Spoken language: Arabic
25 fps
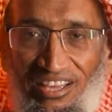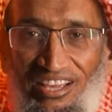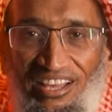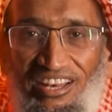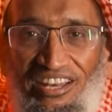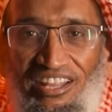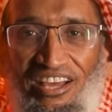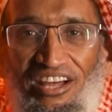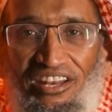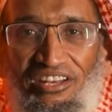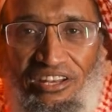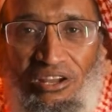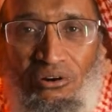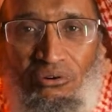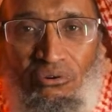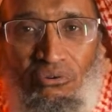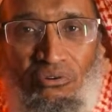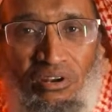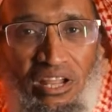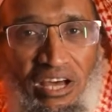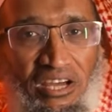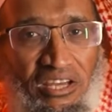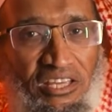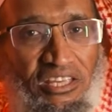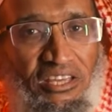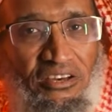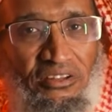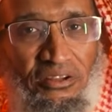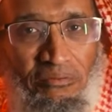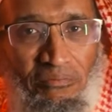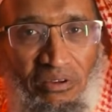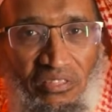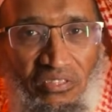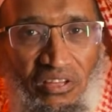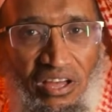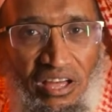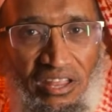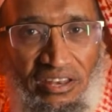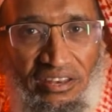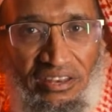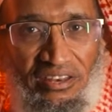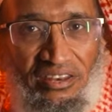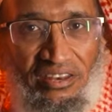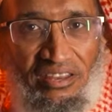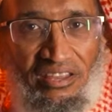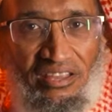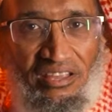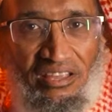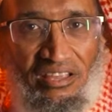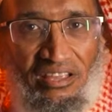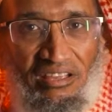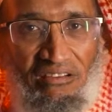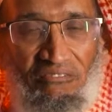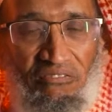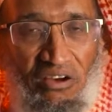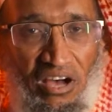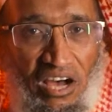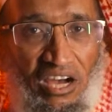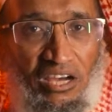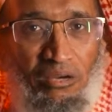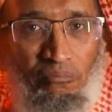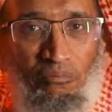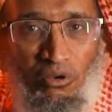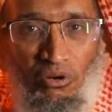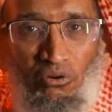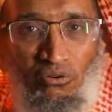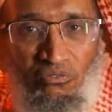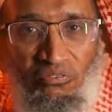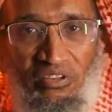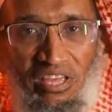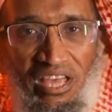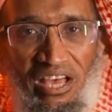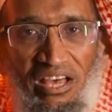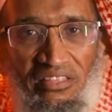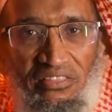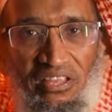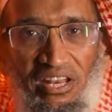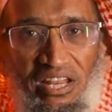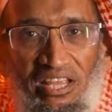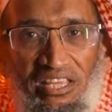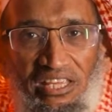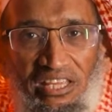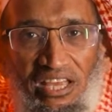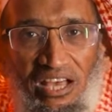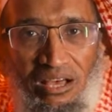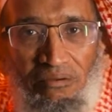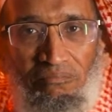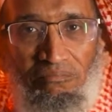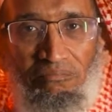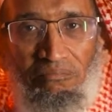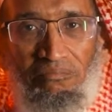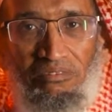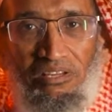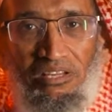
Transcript: لأنه لقي رمضان فأقبلوا في هذه الأيام